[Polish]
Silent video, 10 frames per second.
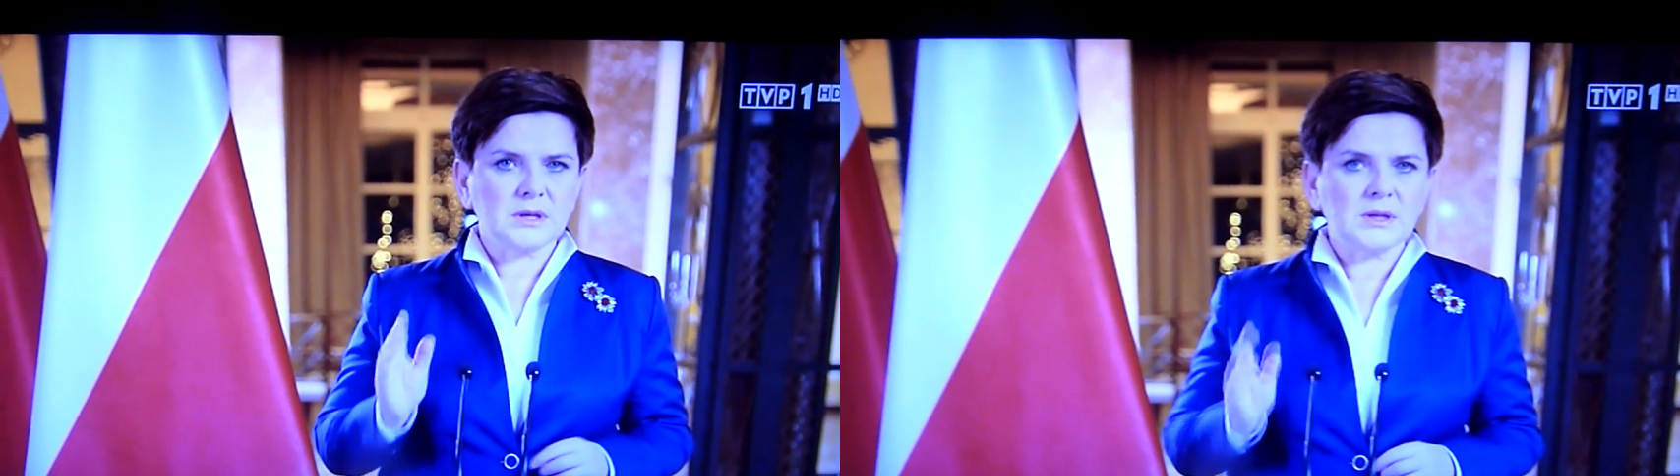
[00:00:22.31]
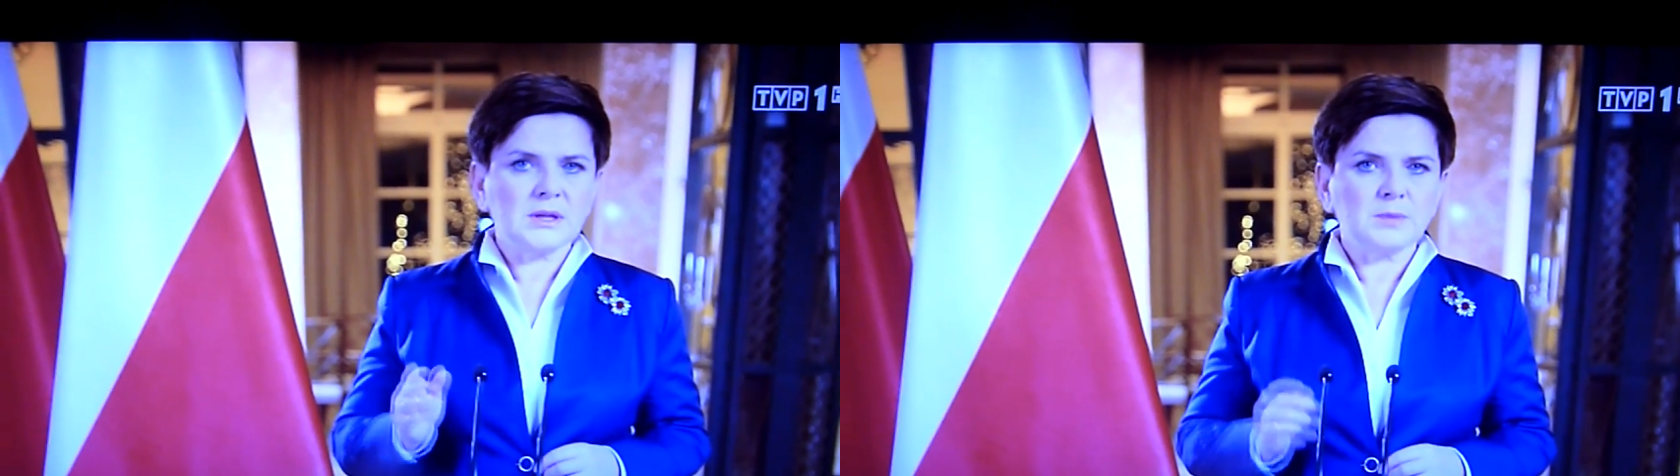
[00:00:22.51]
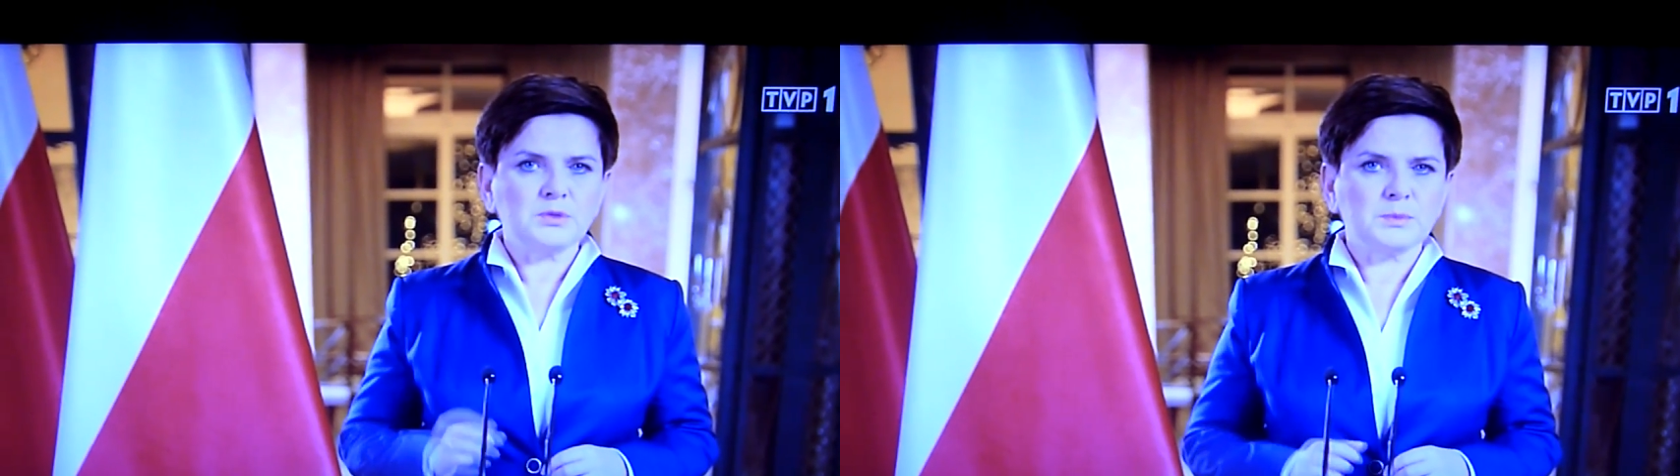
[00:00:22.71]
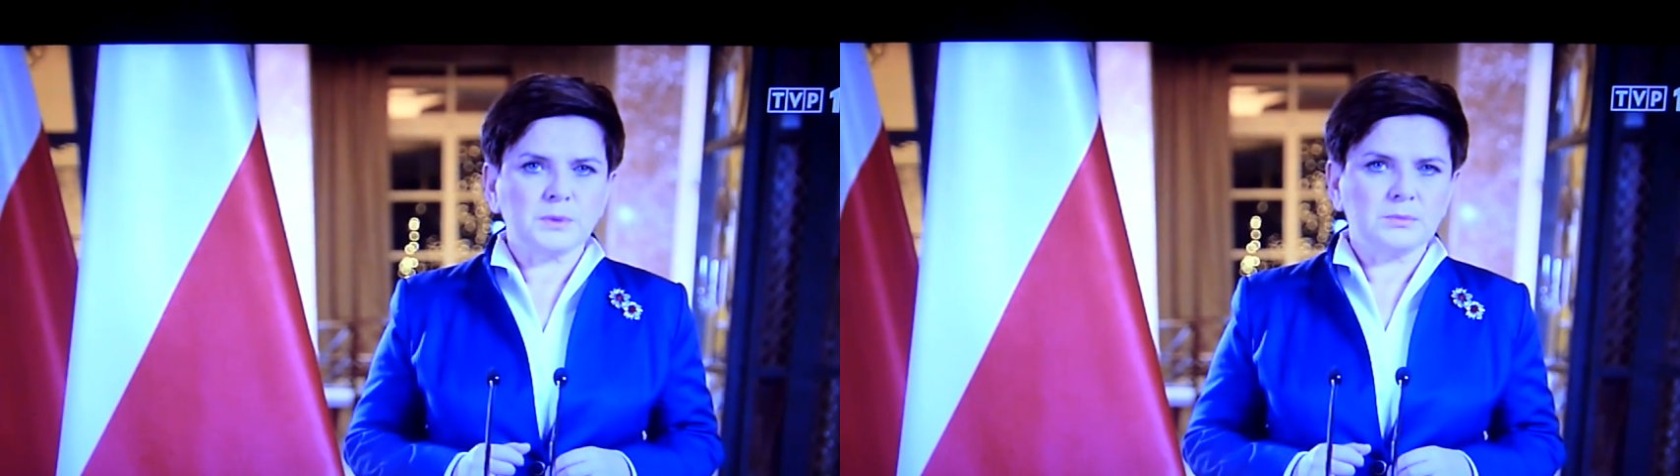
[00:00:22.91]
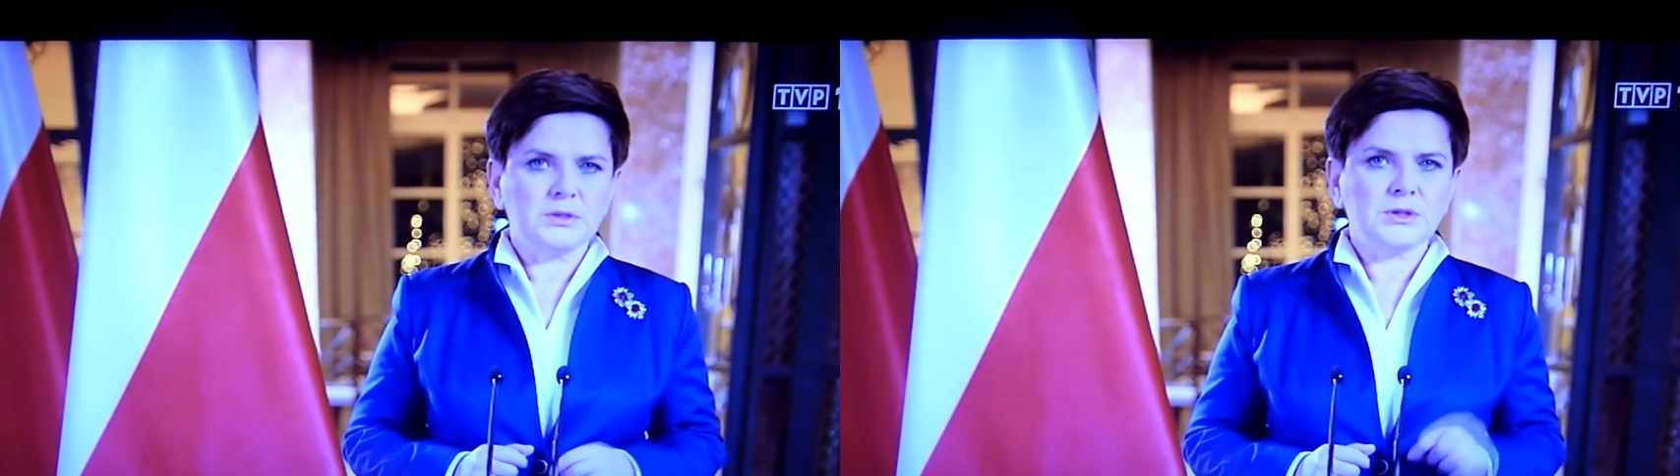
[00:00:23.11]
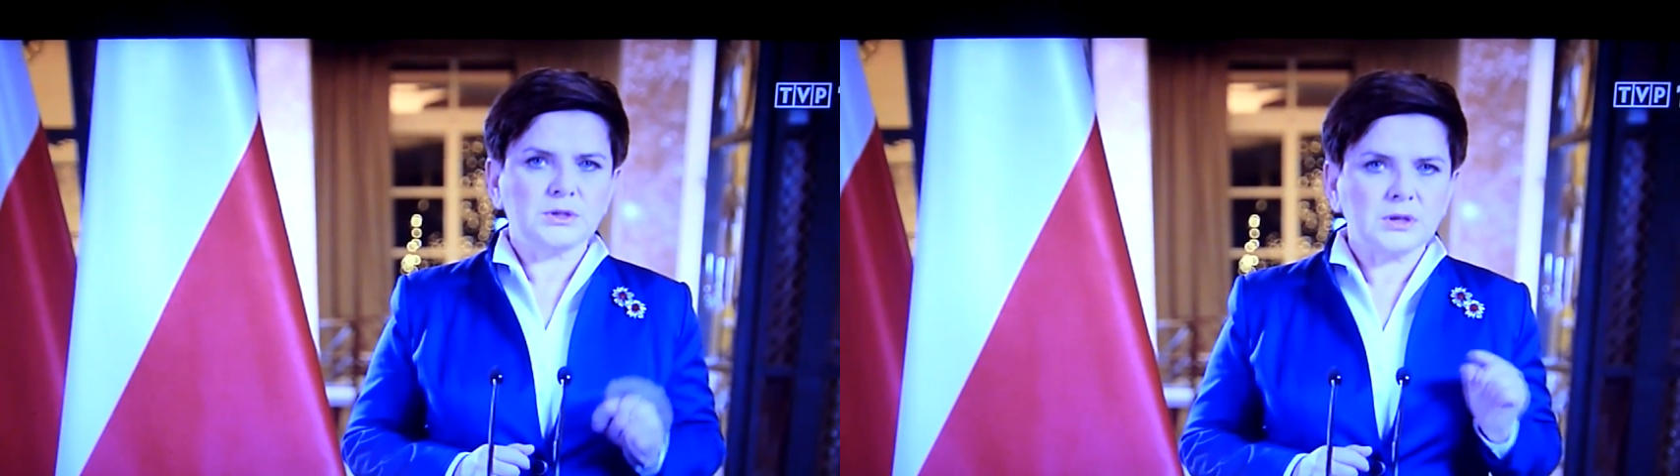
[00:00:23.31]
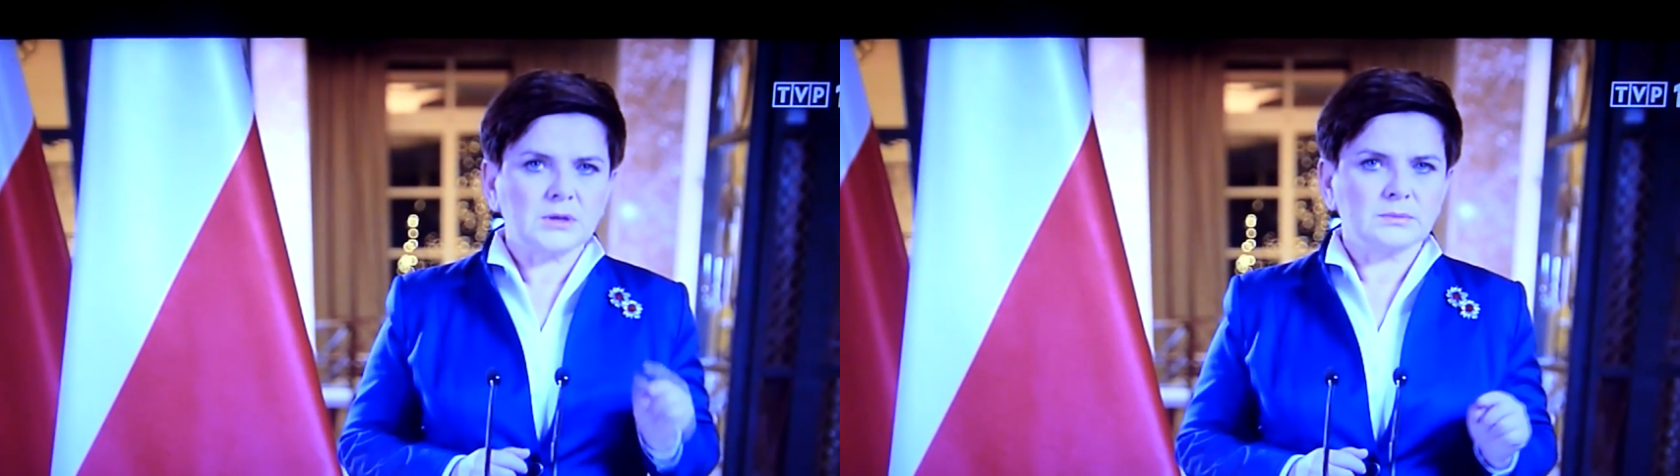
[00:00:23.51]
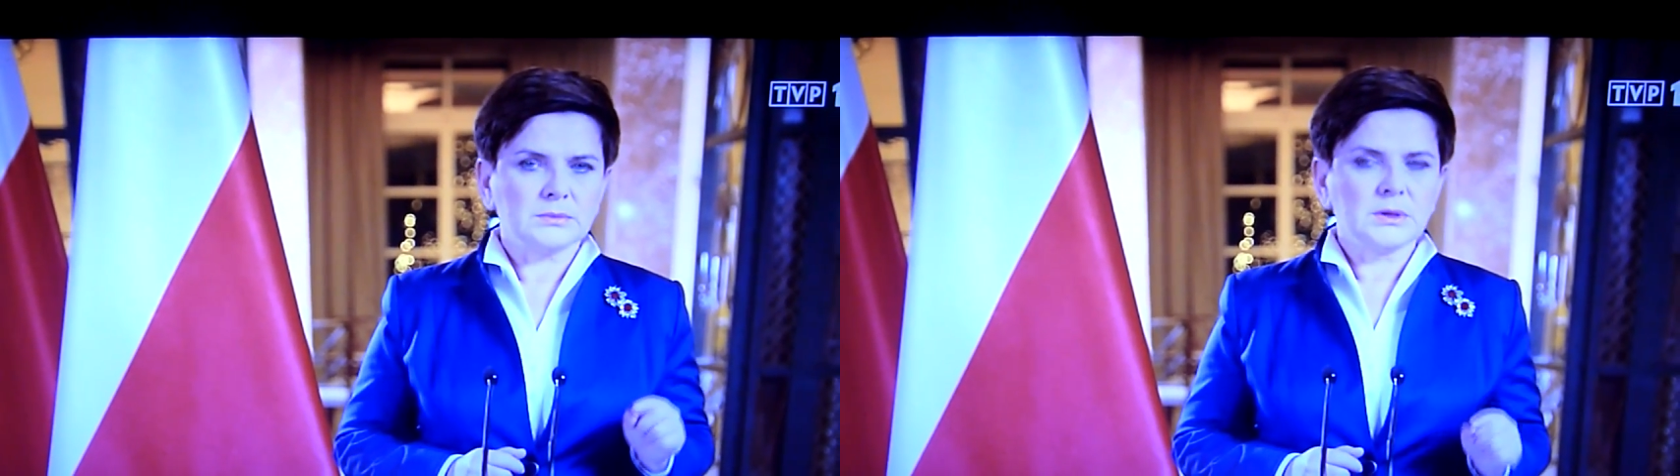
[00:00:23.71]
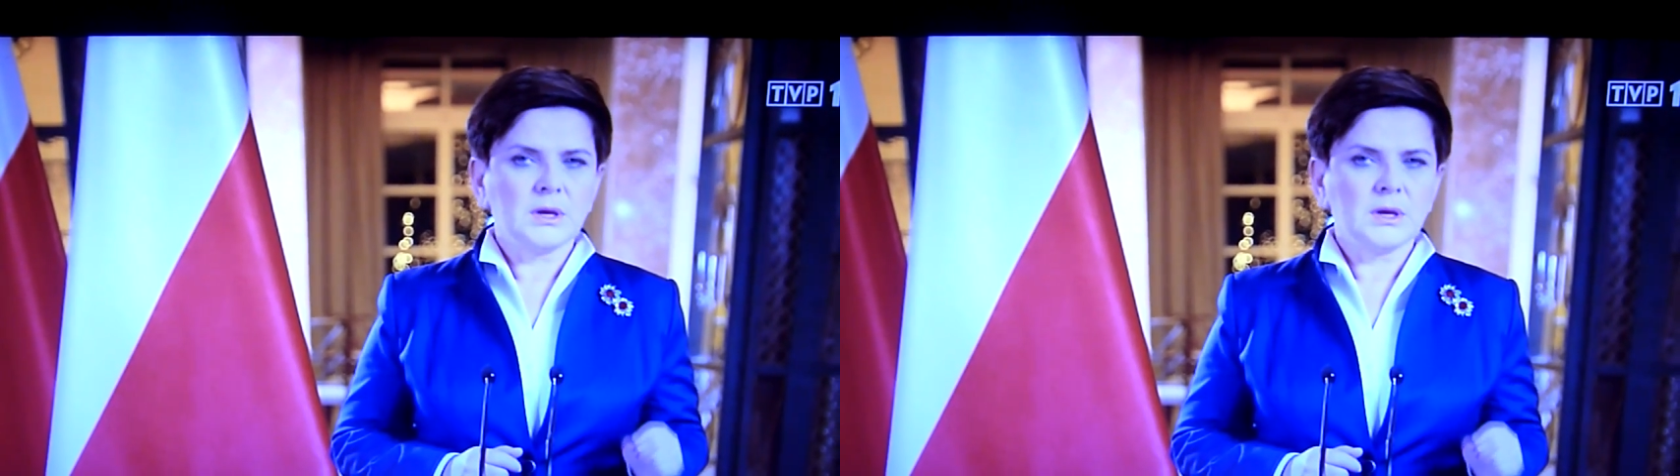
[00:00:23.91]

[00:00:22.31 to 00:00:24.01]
jednak przypomnieć tym,